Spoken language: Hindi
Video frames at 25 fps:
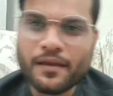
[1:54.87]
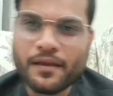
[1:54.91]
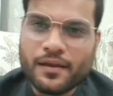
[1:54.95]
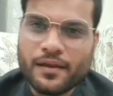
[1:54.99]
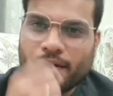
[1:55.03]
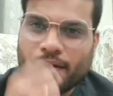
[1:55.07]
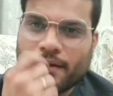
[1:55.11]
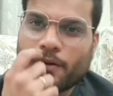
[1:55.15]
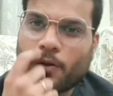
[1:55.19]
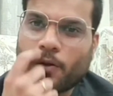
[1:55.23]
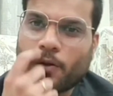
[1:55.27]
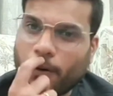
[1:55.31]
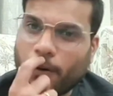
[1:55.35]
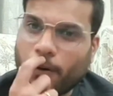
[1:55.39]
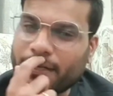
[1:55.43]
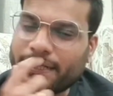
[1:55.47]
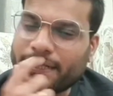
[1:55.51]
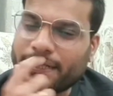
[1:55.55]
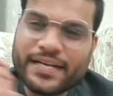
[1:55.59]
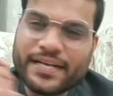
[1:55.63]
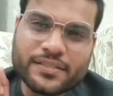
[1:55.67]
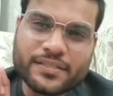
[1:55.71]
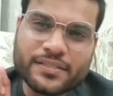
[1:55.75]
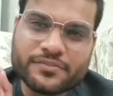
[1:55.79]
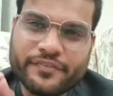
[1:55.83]

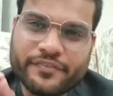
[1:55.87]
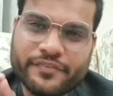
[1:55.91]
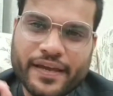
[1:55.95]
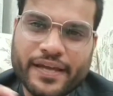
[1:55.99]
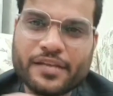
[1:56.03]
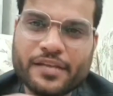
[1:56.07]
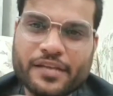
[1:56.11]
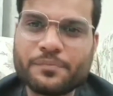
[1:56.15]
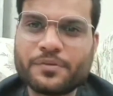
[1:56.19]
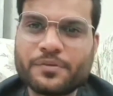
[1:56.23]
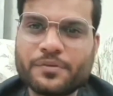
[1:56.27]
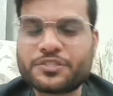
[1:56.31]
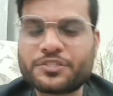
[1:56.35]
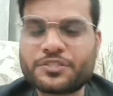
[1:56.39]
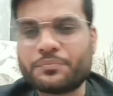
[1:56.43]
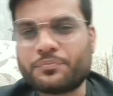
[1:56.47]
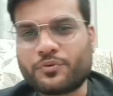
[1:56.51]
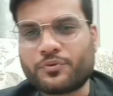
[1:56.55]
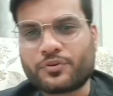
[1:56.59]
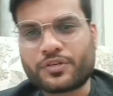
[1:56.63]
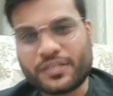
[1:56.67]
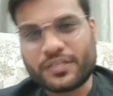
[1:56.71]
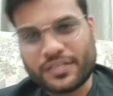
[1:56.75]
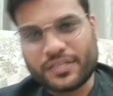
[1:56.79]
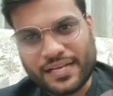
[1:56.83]
कॉन्टेंट इज वेरी मच
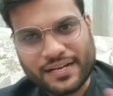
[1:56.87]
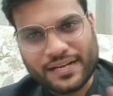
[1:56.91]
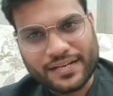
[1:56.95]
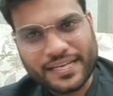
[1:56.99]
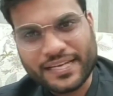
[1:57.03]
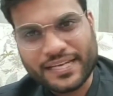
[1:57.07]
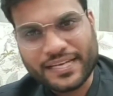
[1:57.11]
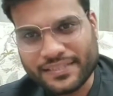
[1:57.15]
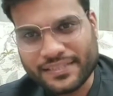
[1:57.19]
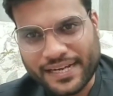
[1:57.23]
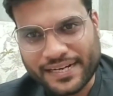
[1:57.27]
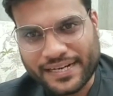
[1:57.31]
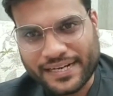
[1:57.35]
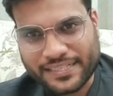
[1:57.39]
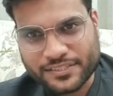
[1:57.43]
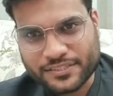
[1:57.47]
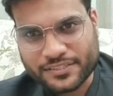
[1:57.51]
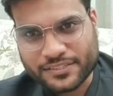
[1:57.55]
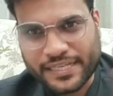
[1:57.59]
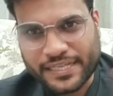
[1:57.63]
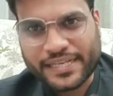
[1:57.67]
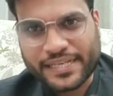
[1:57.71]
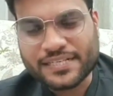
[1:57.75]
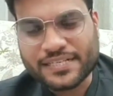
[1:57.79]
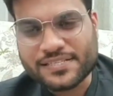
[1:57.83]
इंपॉर्टेंट अगेन दैट इज
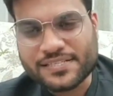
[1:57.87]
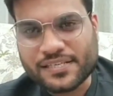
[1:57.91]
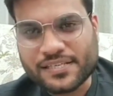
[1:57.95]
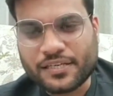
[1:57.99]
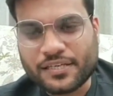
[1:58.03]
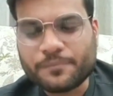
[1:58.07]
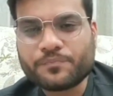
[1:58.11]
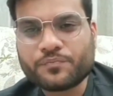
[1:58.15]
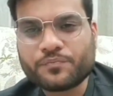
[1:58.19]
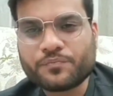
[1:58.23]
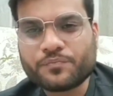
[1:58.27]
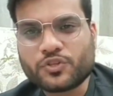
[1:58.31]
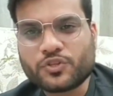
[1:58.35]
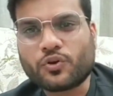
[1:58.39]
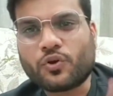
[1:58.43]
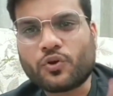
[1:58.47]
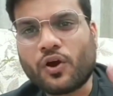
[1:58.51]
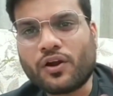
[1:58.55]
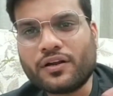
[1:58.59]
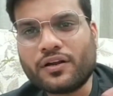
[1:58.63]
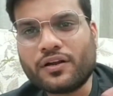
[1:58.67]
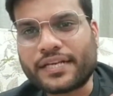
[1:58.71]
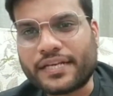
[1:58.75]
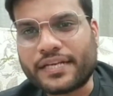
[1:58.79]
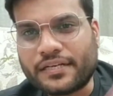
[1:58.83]
सेकेंड सी तो
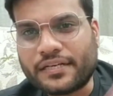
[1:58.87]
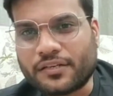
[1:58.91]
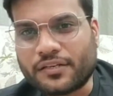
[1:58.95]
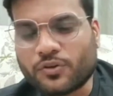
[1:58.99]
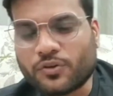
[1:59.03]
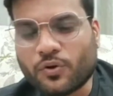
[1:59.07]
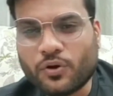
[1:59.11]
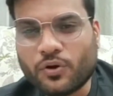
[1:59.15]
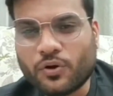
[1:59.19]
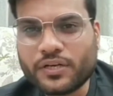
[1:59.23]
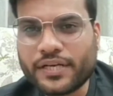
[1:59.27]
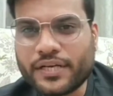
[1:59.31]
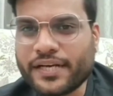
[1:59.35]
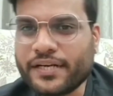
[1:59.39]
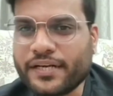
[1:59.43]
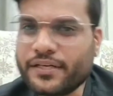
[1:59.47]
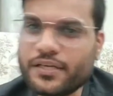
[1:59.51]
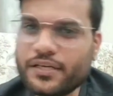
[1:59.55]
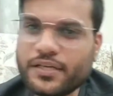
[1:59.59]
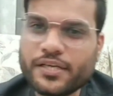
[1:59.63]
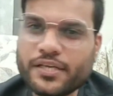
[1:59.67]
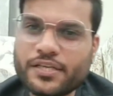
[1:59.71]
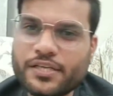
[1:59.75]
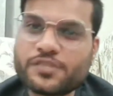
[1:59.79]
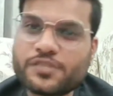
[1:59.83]
कंटेंट कंटेंट
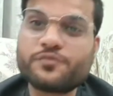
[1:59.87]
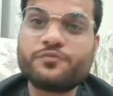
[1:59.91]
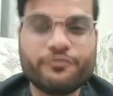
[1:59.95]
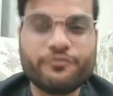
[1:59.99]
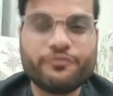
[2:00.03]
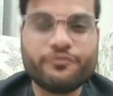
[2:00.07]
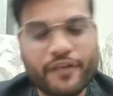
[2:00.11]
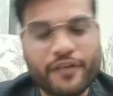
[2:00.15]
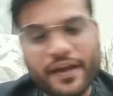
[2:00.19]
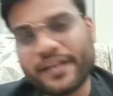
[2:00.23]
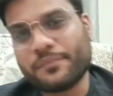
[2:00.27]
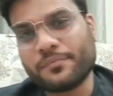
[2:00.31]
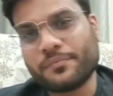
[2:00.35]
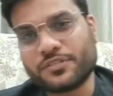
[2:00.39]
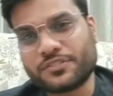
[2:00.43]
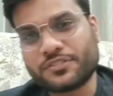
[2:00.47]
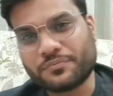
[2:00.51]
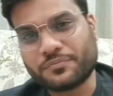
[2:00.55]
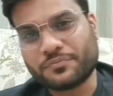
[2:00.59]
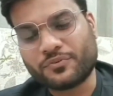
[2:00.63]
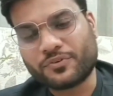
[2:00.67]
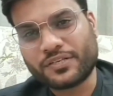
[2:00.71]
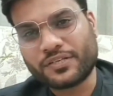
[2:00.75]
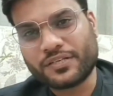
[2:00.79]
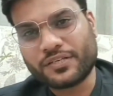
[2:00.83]
इज वेरी मच
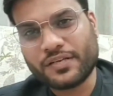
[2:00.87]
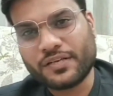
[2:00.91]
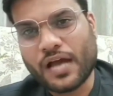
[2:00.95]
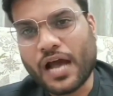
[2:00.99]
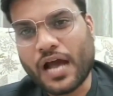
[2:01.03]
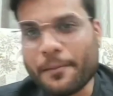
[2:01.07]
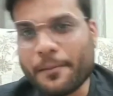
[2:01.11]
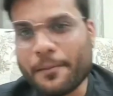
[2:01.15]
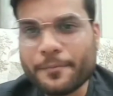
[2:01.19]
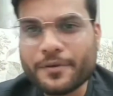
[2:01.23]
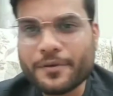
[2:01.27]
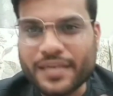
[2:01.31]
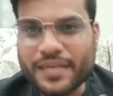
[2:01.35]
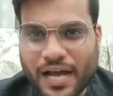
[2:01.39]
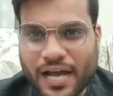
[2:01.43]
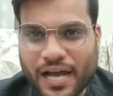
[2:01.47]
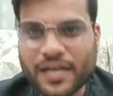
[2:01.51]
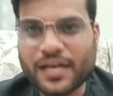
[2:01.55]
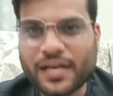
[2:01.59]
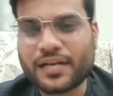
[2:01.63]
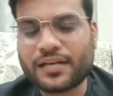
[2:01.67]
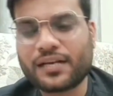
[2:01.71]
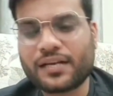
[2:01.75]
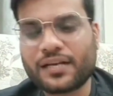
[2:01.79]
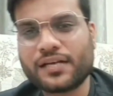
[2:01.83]
इंपॉर्टेंट आप क्या
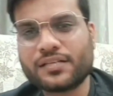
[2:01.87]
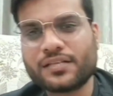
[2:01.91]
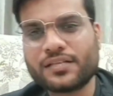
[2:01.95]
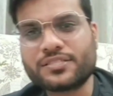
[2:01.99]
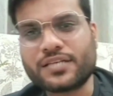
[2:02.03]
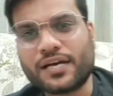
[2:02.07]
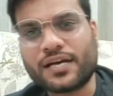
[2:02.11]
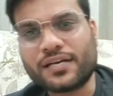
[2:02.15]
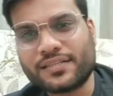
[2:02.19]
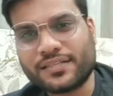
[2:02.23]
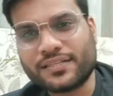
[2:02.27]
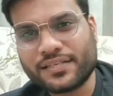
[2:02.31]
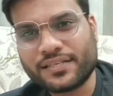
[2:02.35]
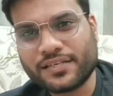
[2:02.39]
करना चाहते हैं